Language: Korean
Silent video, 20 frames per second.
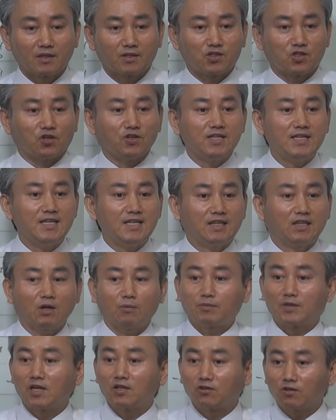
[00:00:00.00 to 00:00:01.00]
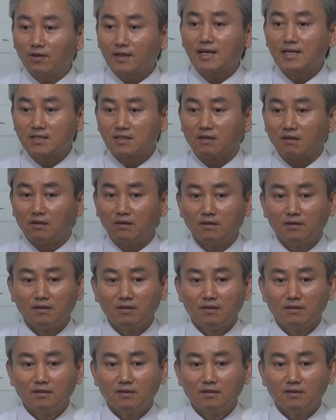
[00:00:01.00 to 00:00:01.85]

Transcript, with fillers: 정이 있다 없다를 떠나서.